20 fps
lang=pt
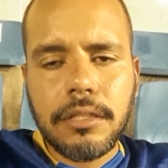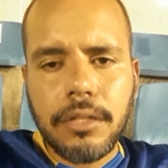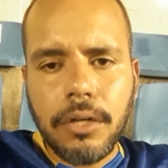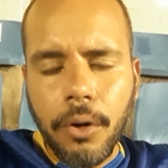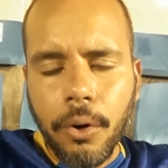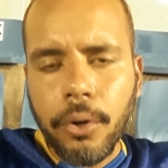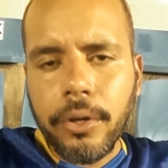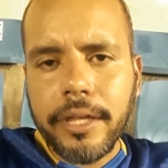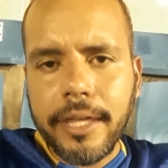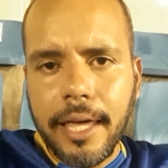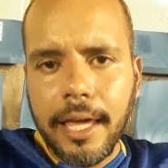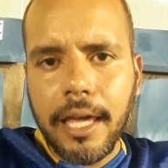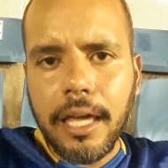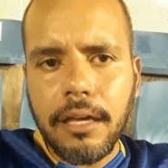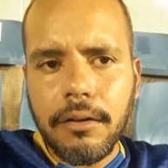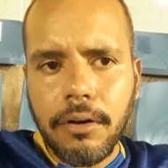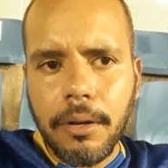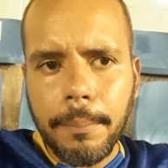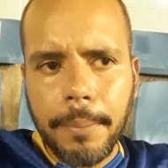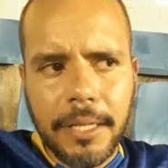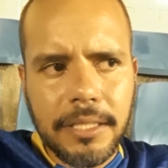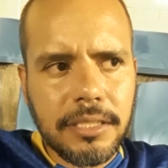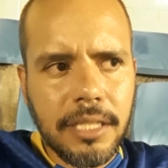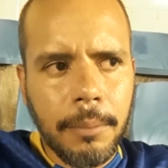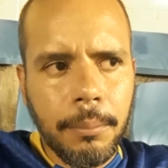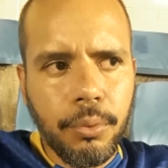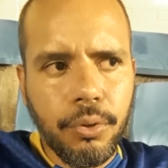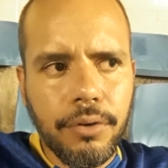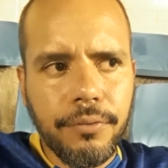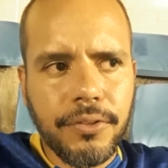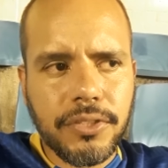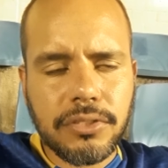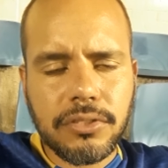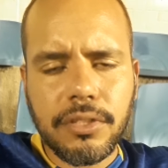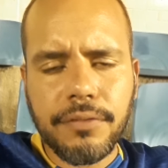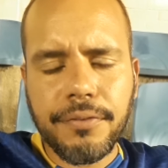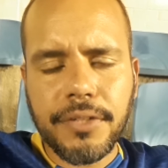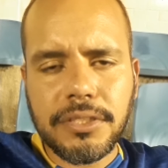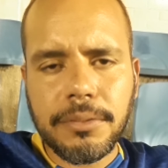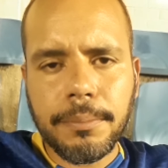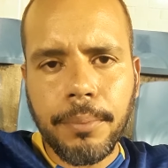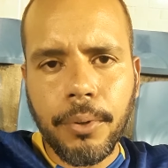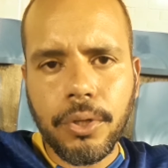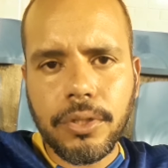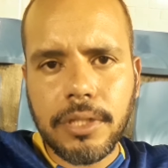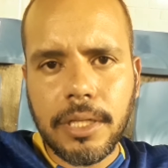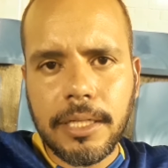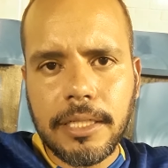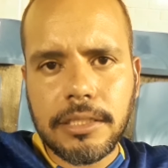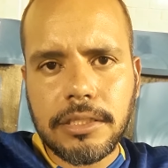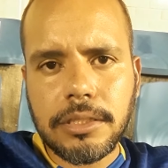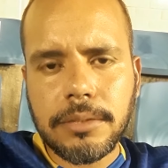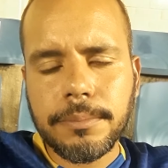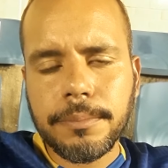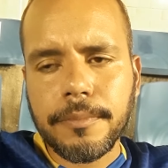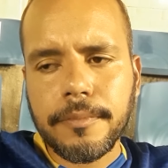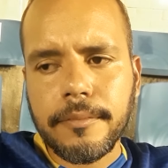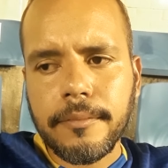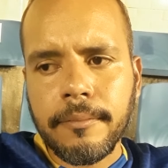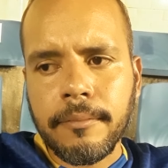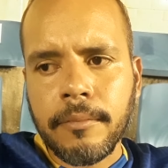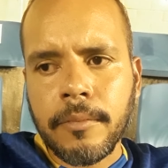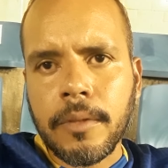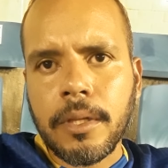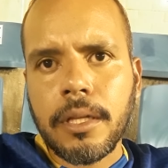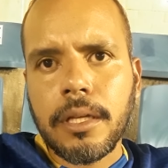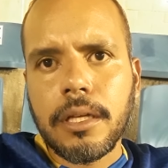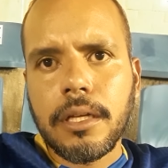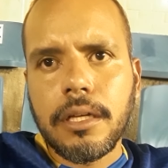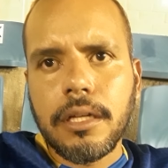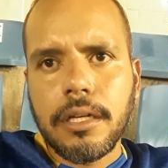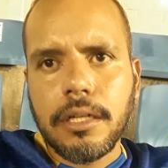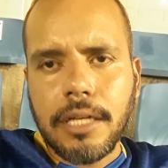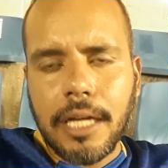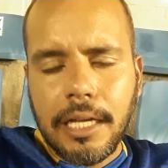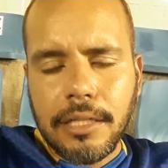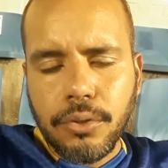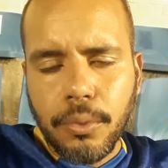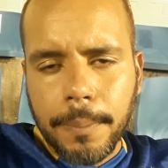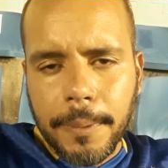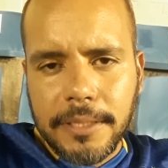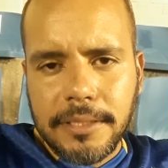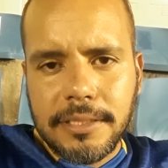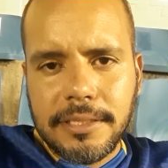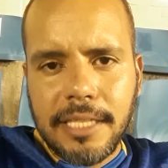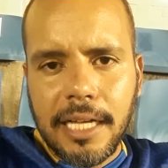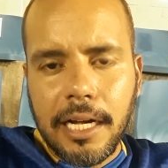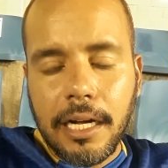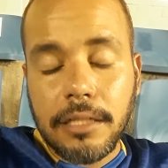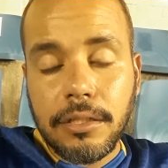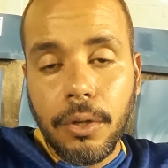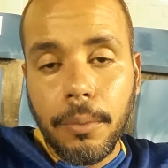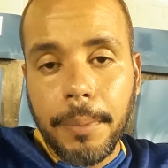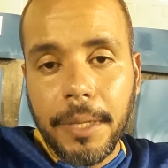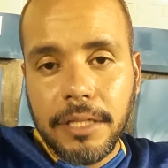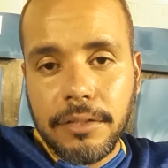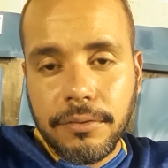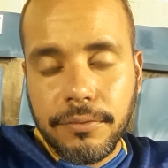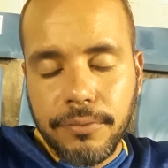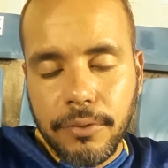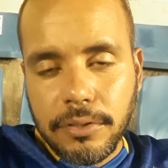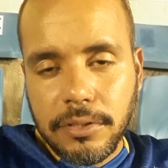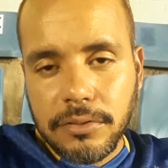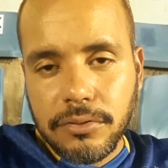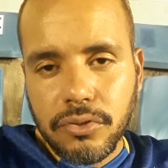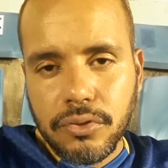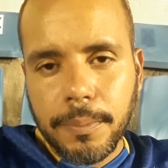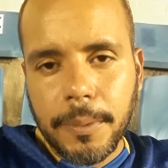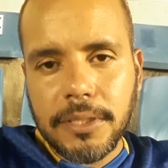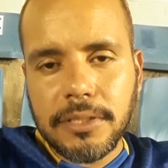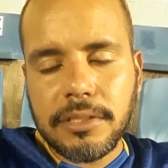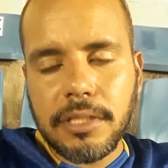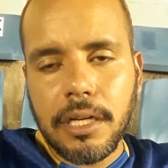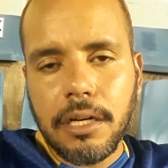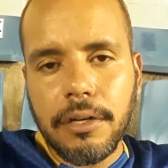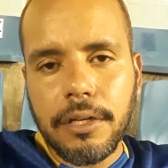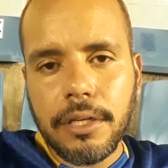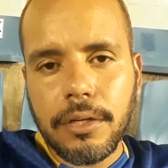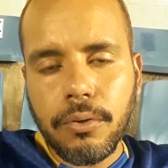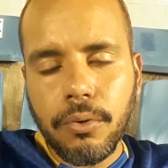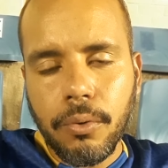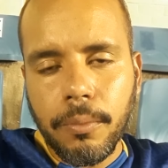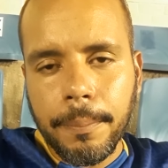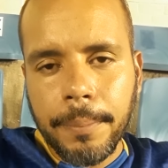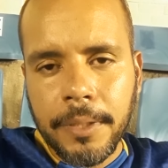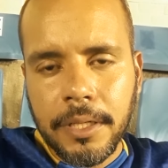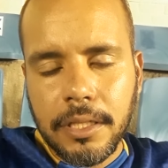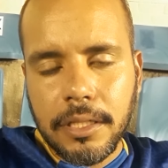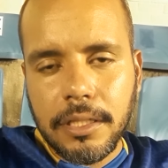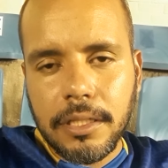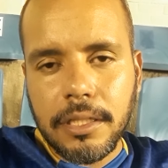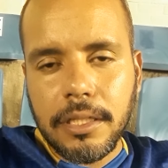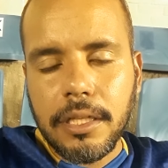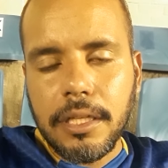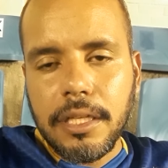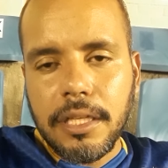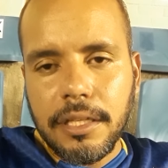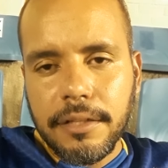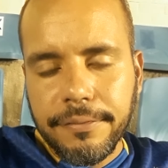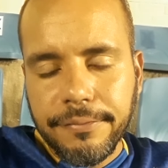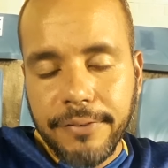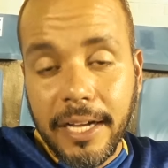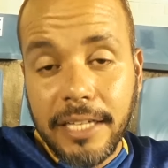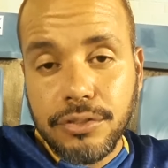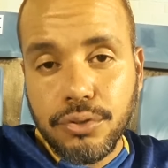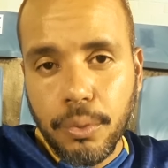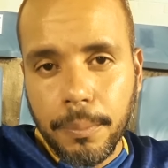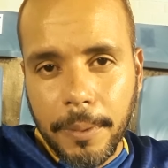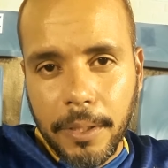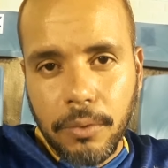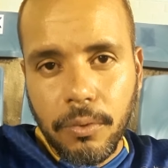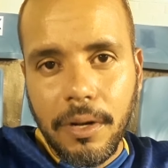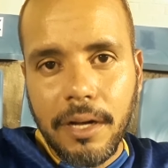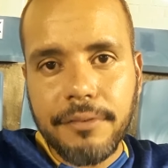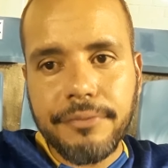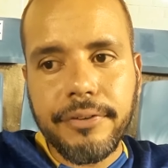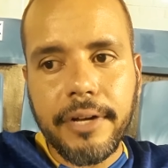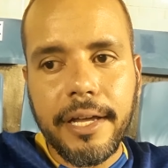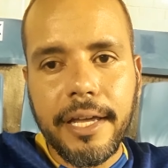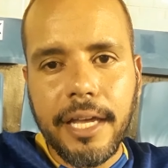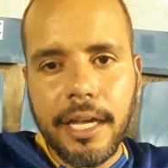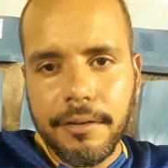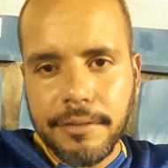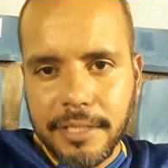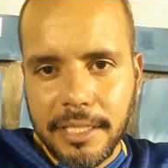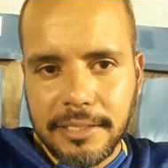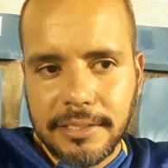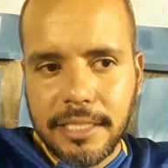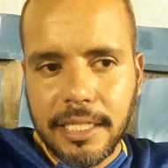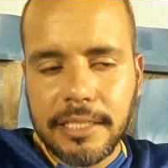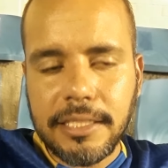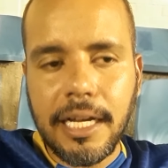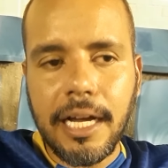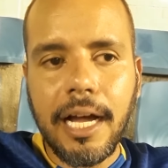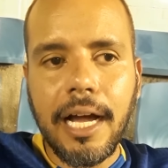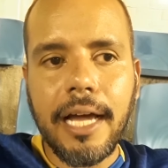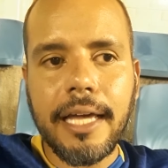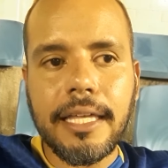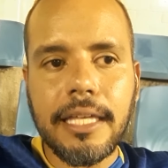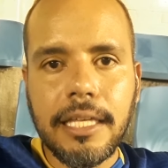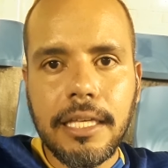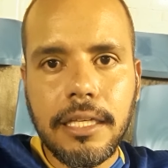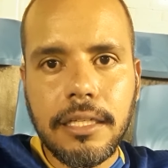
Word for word: ok, uma partida boa, fez uma defesa importante. Na dupla de zaga, Adalberto volta de suspensão e cumpre e faz dupla com Rafael. E na esquerda, Raí.